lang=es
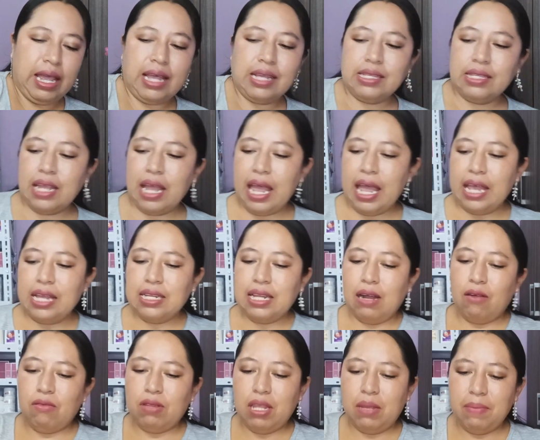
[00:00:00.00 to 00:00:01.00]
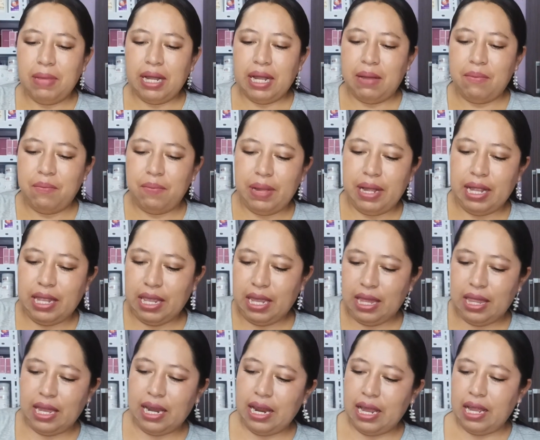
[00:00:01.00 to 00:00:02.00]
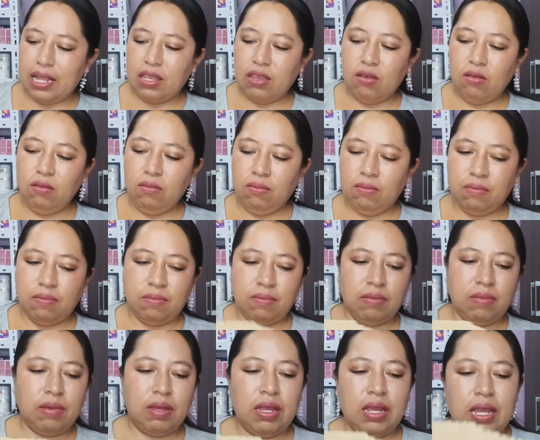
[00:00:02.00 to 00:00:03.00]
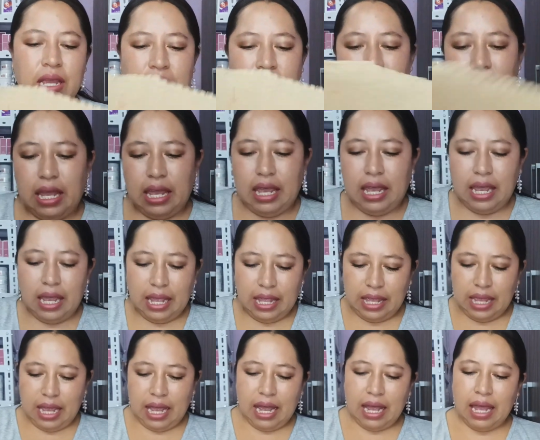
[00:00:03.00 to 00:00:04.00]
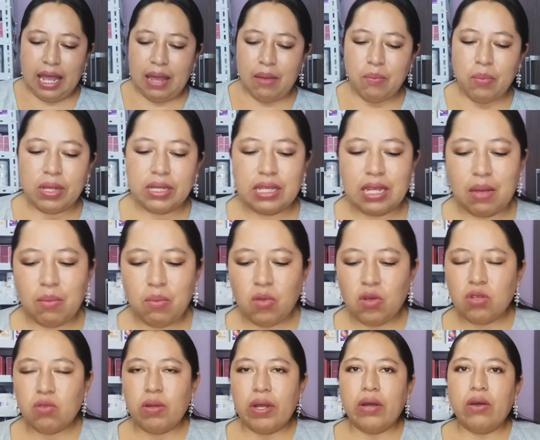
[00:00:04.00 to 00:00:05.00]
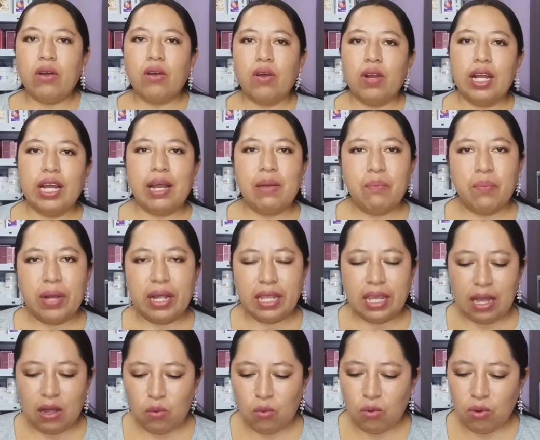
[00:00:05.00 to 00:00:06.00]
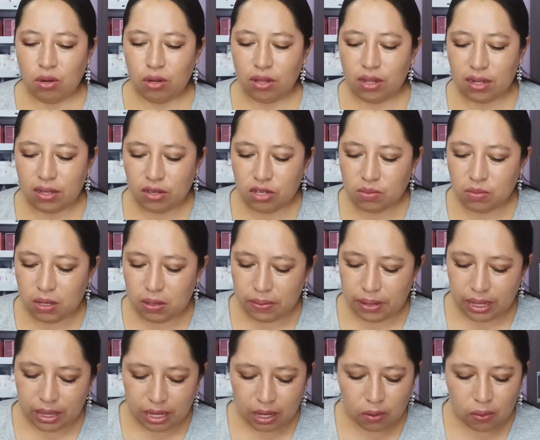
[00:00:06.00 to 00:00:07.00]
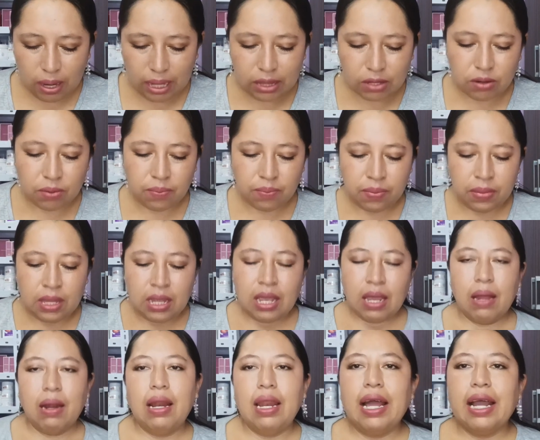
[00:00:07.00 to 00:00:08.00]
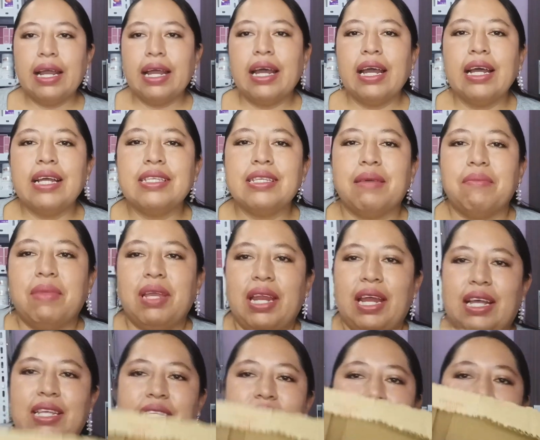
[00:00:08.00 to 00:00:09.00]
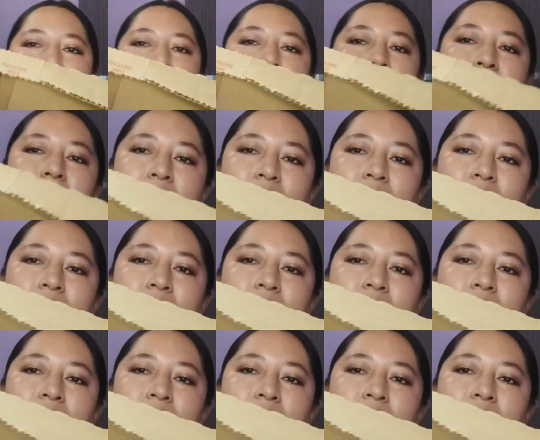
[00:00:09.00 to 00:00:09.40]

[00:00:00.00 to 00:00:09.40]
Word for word: Esta es la última campaña del año y ya empezamos luego con la campaña 1 del 2024. La caja se mira así.